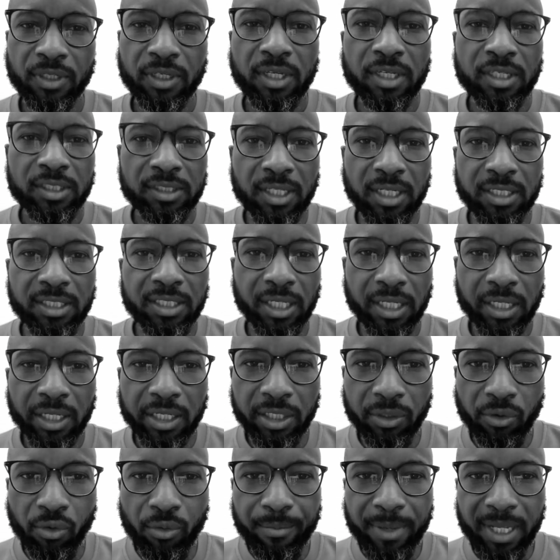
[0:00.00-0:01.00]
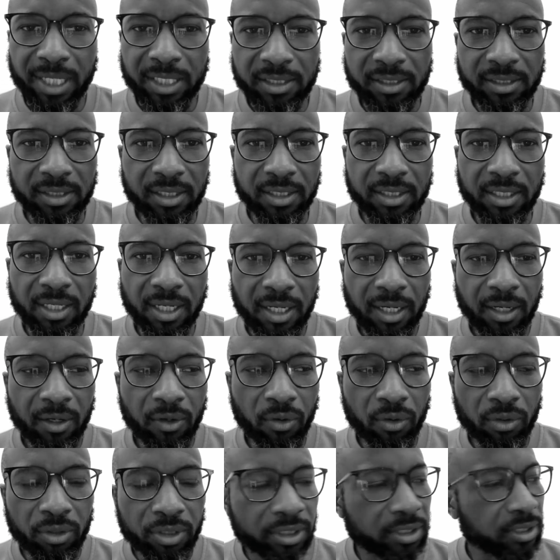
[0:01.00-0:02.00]
C'est-à-dire que le mec, ils étaient là,
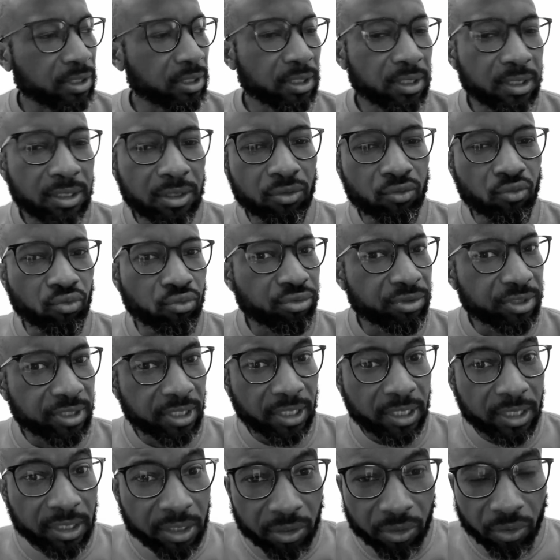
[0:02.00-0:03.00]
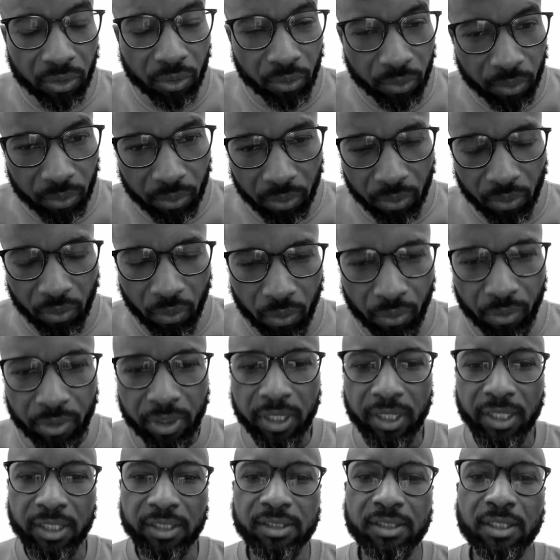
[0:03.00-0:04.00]
ils touchaient que le e
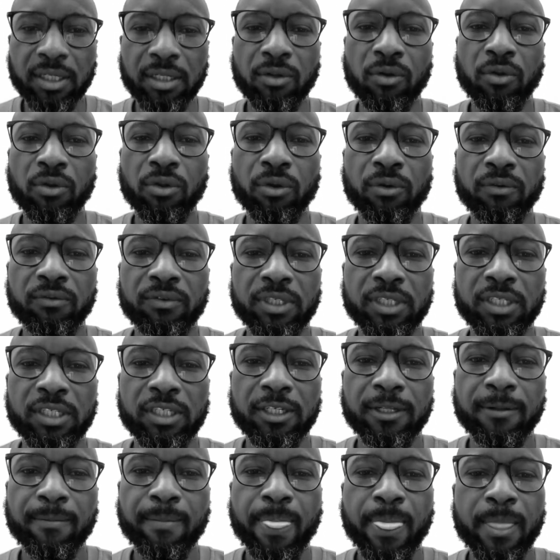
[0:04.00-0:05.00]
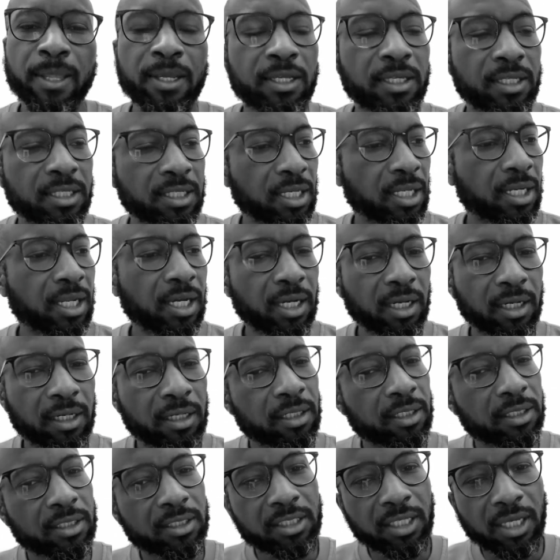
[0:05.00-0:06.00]
RSA dans leur vie. Il y en a
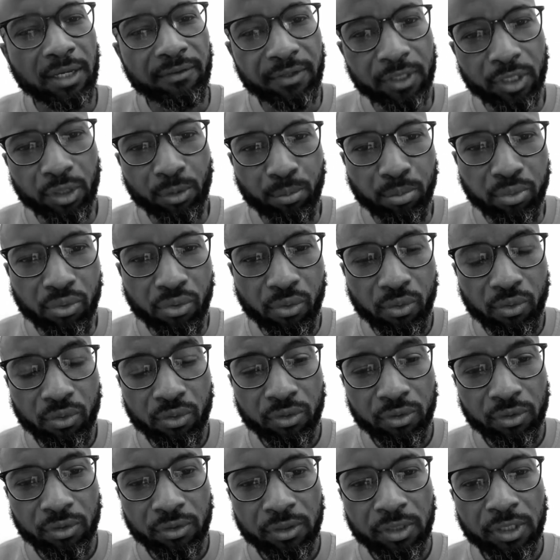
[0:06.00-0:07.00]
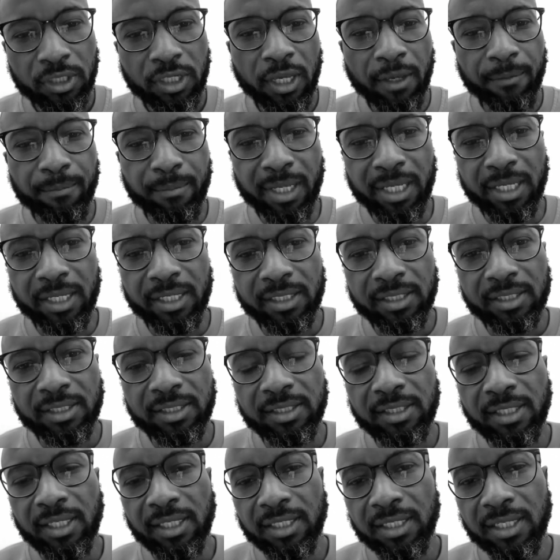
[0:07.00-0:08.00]
qui avaient des boulots, mais
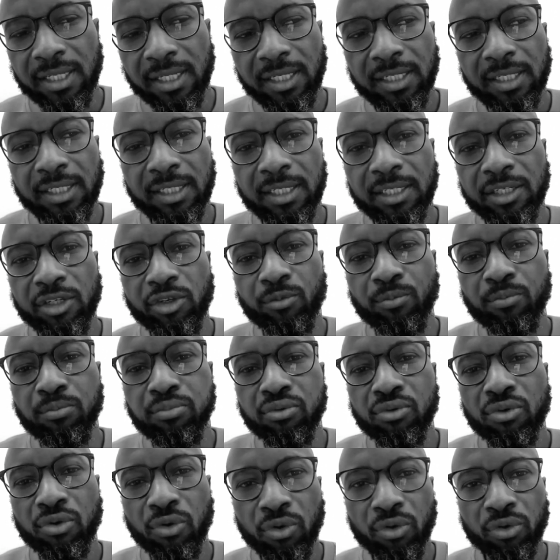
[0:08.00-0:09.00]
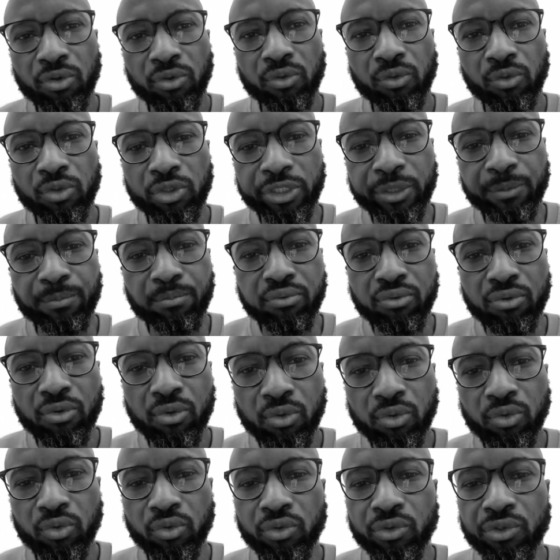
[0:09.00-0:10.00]
c'était des boulons, des
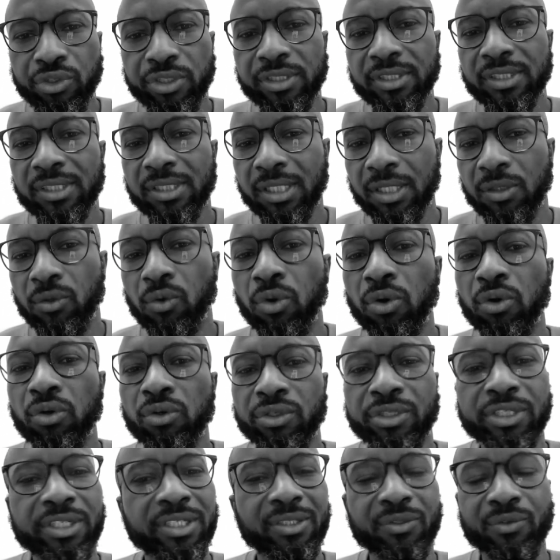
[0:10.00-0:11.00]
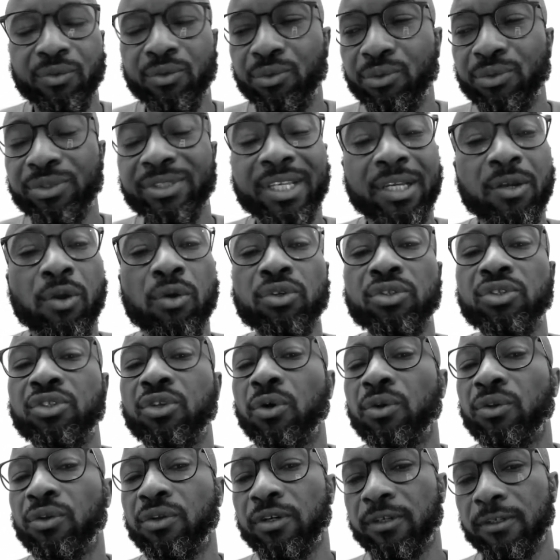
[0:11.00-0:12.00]
boulots de seconde, de, zone.